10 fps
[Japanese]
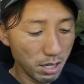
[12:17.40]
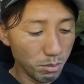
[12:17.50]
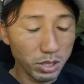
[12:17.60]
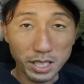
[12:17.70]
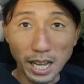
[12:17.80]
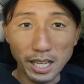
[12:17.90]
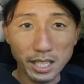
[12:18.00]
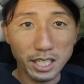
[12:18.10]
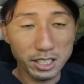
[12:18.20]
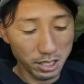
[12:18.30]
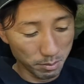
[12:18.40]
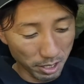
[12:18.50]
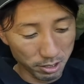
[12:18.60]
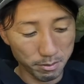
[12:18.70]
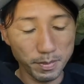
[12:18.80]
もう一回勝ちに行き
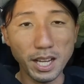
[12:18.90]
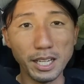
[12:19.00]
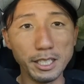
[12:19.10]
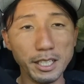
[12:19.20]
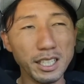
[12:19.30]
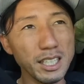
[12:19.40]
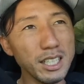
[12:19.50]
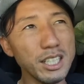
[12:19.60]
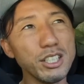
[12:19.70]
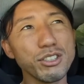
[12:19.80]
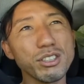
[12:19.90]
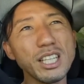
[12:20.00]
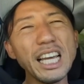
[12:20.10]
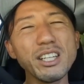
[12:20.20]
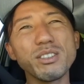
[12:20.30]
ますはいちょっと
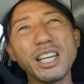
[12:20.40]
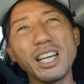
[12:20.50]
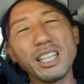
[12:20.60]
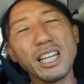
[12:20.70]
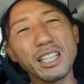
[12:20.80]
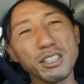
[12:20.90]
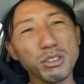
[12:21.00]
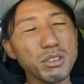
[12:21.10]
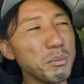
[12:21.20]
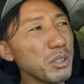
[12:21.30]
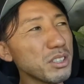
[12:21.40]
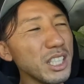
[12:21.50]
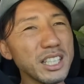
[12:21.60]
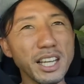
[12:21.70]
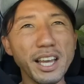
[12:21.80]
最後ね、なんかちょっともつ
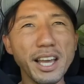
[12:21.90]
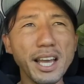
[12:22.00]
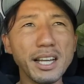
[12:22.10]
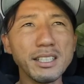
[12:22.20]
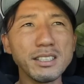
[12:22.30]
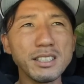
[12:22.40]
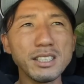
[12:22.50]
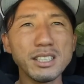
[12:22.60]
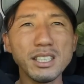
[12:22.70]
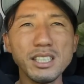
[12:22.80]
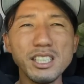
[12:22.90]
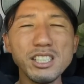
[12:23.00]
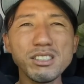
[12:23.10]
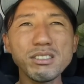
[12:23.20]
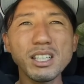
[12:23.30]
れて、
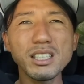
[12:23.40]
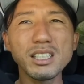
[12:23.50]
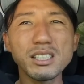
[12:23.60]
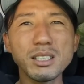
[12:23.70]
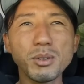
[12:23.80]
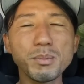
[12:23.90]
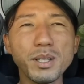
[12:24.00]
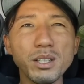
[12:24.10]
リーシュがですね、僕プ